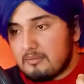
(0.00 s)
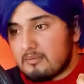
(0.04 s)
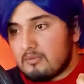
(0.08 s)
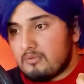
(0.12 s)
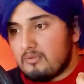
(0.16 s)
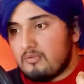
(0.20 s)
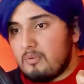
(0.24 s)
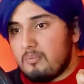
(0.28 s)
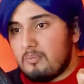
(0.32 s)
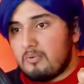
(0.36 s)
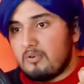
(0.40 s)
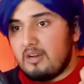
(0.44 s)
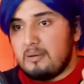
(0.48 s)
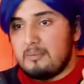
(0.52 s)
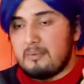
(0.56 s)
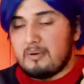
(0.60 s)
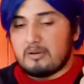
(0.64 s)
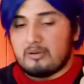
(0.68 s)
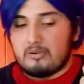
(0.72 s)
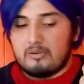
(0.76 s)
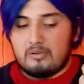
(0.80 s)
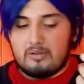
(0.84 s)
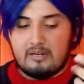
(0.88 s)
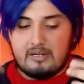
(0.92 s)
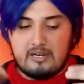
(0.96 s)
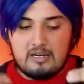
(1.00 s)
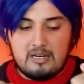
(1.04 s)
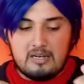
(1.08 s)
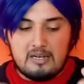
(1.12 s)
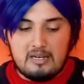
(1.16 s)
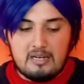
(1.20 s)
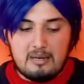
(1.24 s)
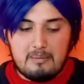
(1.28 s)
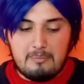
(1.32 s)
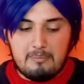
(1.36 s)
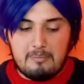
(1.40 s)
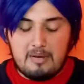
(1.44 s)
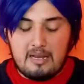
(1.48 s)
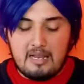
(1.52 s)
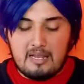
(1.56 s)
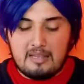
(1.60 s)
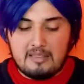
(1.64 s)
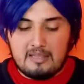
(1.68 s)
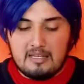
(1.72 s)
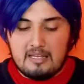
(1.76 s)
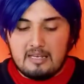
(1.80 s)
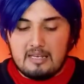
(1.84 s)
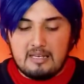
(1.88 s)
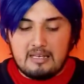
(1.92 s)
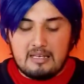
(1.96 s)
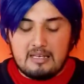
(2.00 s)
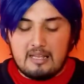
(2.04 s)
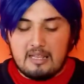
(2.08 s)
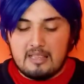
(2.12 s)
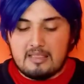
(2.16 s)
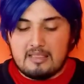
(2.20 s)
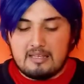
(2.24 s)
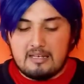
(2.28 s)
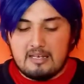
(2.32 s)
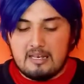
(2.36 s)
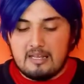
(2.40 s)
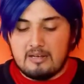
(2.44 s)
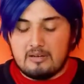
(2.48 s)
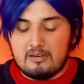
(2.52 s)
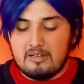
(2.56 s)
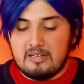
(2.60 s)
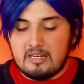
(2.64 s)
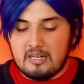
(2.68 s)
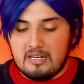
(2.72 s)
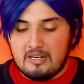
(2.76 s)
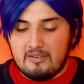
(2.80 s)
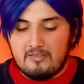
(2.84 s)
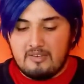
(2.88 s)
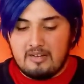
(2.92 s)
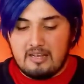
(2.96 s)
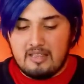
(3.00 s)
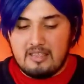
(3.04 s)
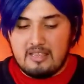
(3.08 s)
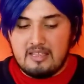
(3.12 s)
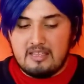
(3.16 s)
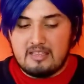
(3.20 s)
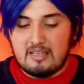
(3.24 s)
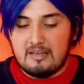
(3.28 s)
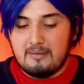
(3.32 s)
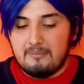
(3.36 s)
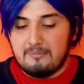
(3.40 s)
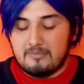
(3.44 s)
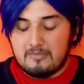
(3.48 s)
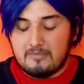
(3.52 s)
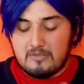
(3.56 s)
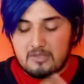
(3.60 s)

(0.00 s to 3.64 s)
tuvo un problema con el plan de hacer la colina reveladilla.